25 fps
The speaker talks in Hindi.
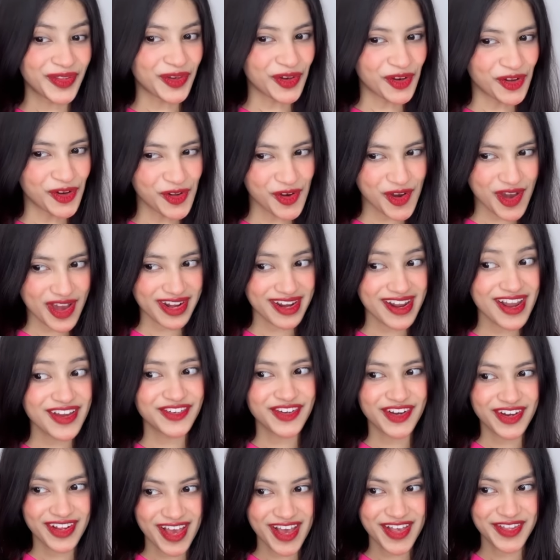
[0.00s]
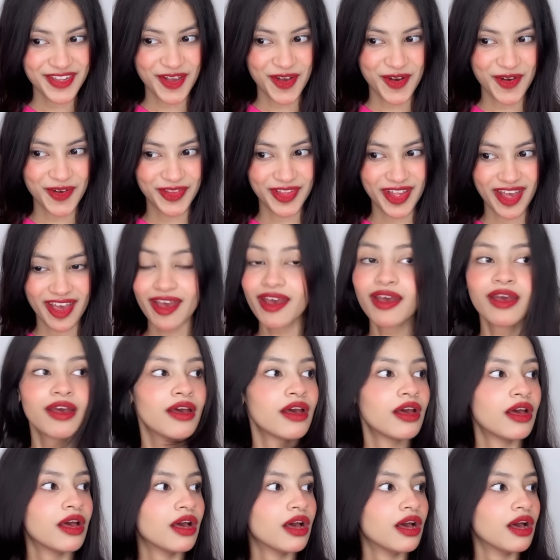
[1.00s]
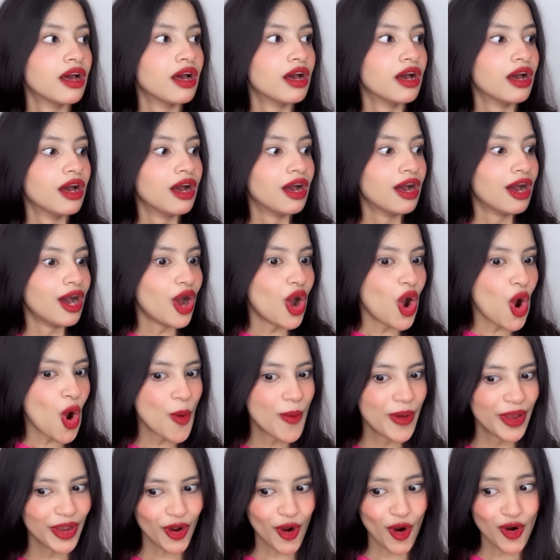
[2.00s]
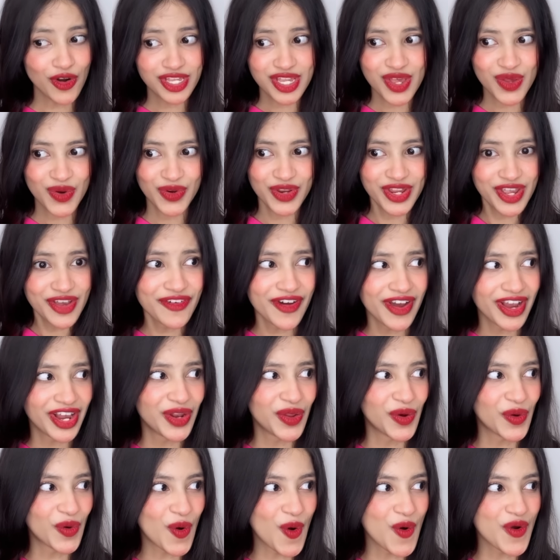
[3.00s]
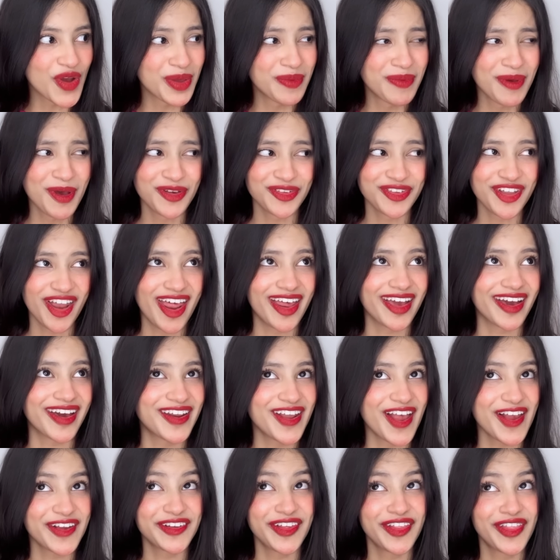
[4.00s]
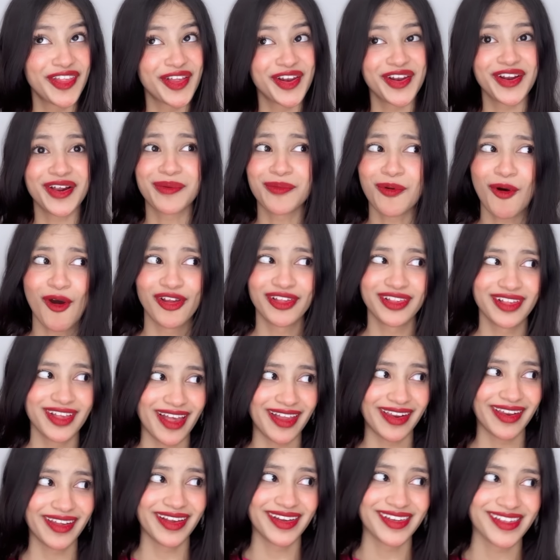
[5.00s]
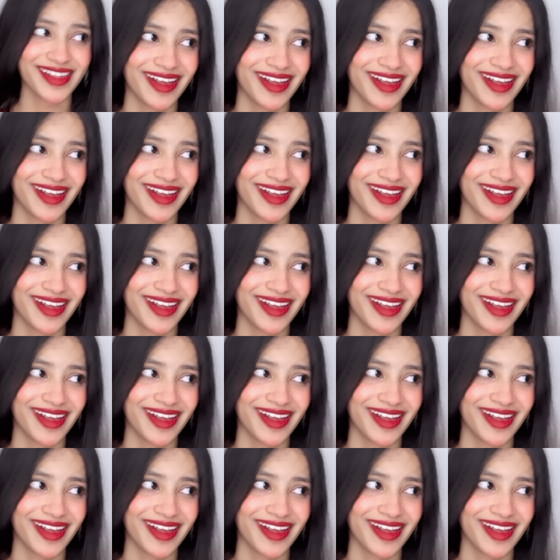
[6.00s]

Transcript: चाहती हूँ कि उन लोगों का रिएक्शन कैसा होता है ओ माय गॉड जरूर ये वही लोग होंगे मैं उस नायरा का रिएक्शन देखने का और